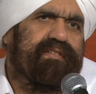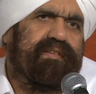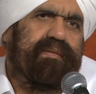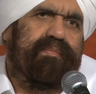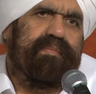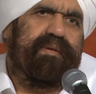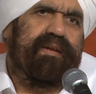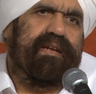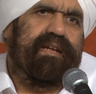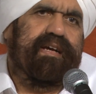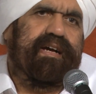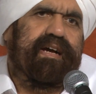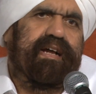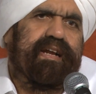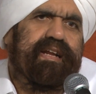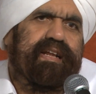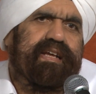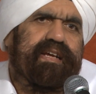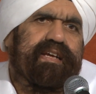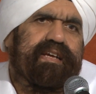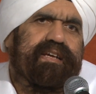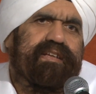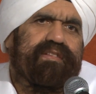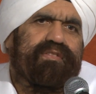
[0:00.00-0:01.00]
समय
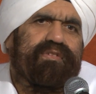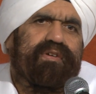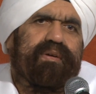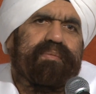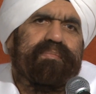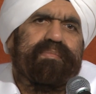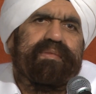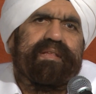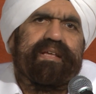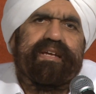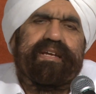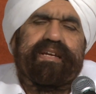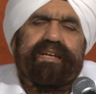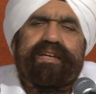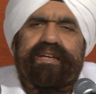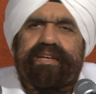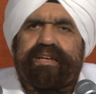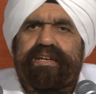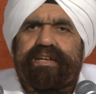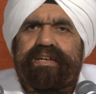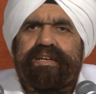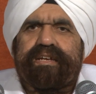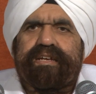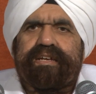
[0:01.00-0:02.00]
निकालेंगे तो हम
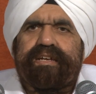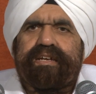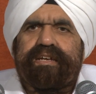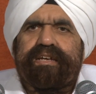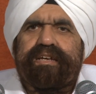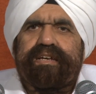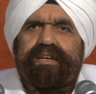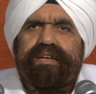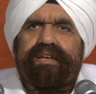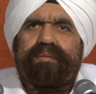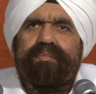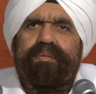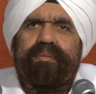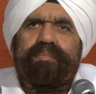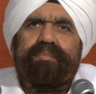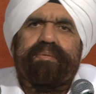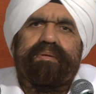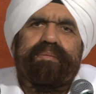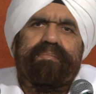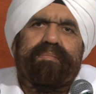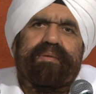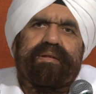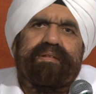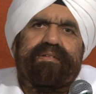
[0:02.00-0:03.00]
देखेंगे कि हम
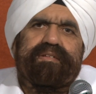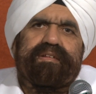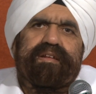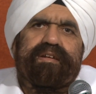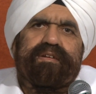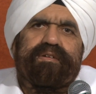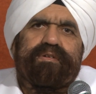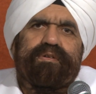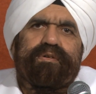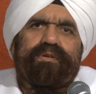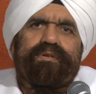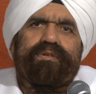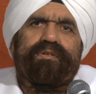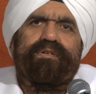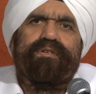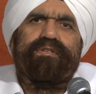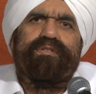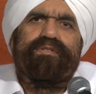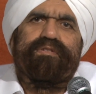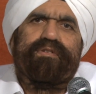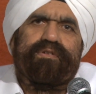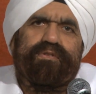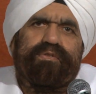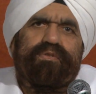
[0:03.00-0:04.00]
अपनी मंजिल को
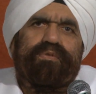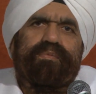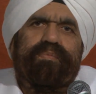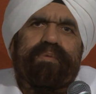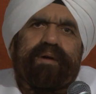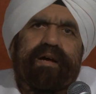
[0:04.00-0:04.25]
ज़रूर